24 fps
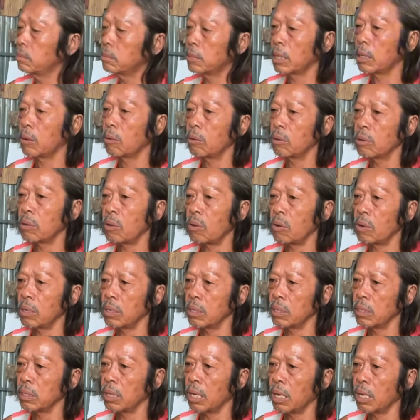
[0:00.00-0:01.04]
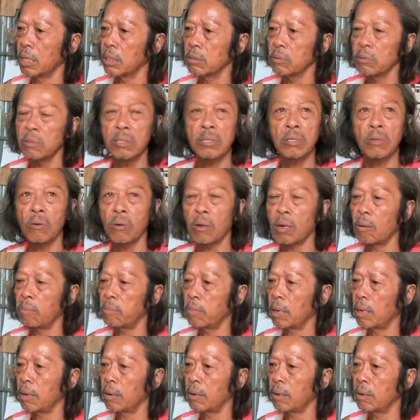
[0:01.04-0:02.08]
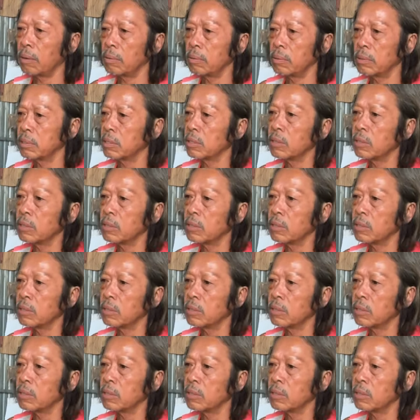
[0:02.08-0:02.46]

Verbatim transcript: mà đâu có cho vợ tôi với tôi công nào đâu